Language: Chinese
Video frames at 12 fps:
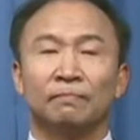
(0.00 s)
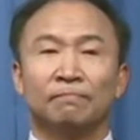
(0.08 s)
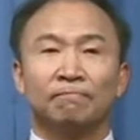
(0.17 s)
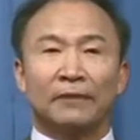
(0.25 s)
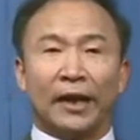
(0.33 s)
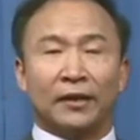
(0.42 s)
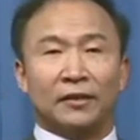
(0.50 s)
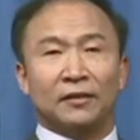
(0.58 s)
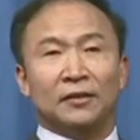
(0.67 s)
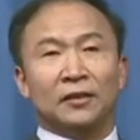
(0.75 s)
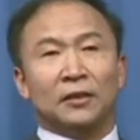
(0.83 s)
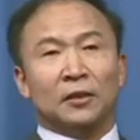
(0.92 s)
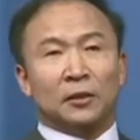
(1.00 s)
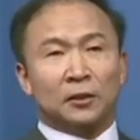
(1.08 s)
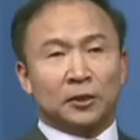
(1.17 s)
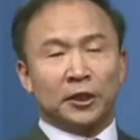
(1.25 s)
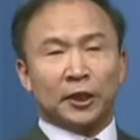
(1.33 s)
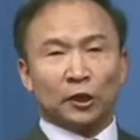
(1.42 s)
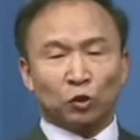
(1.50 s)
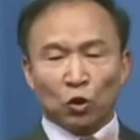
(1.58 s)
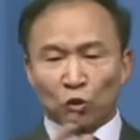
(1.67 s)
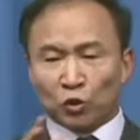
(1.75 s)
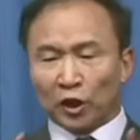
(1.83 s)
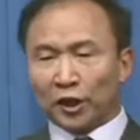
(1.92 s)
哎，一个
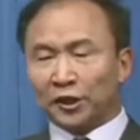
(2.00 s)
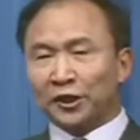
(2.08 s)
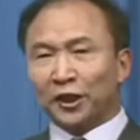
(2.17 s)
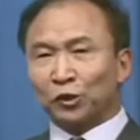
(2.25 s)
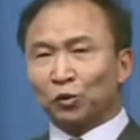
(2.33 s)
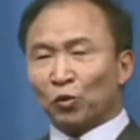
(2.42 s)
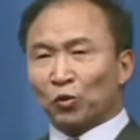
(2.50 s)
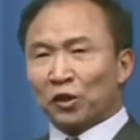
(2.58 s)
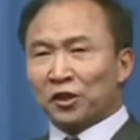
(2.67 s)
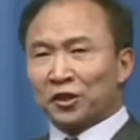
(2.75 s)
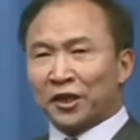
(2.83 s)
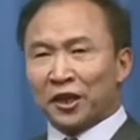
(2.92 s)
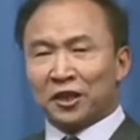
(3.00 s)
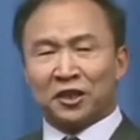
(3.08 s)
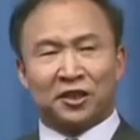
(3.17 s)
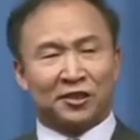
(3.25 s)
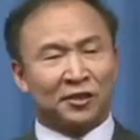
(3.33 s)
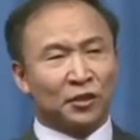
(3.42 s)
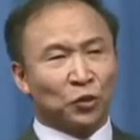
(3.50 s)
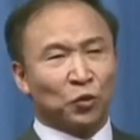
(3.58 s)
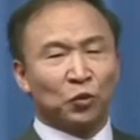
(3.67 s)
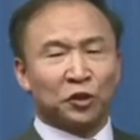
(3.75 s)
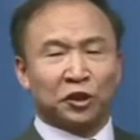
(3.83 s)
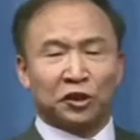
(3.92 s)
动作和一个动作之间似
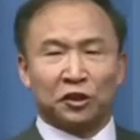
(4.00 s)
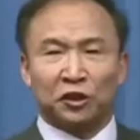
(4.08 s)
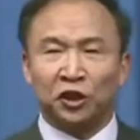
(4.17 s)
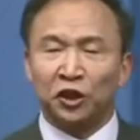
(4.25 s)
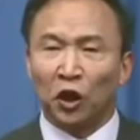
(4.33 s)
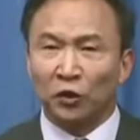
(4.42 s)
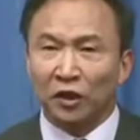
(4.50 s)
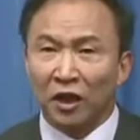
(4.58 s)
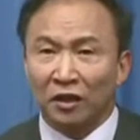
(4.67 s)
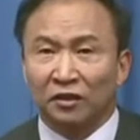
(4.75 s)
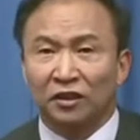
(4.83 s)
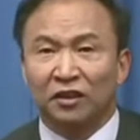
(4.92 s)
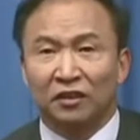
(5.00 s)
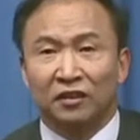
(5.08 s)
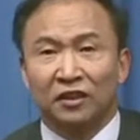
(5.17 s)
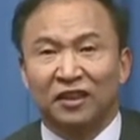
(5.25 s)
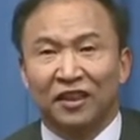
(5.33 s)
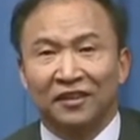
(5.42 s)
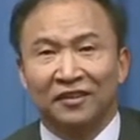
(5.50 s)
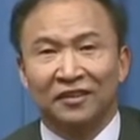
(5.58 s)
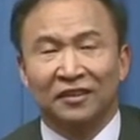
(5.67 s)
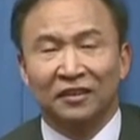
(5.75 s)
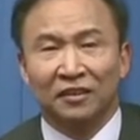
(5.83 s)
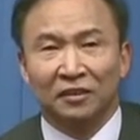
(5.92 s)
乎是跳荡性质的，
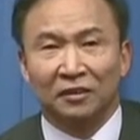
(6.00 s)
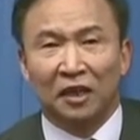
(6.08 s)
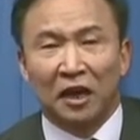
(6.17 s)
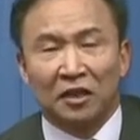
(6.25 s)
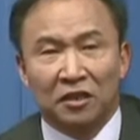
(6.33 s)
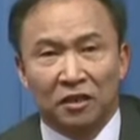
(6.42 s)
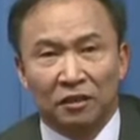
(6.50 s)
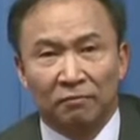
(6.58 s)
但是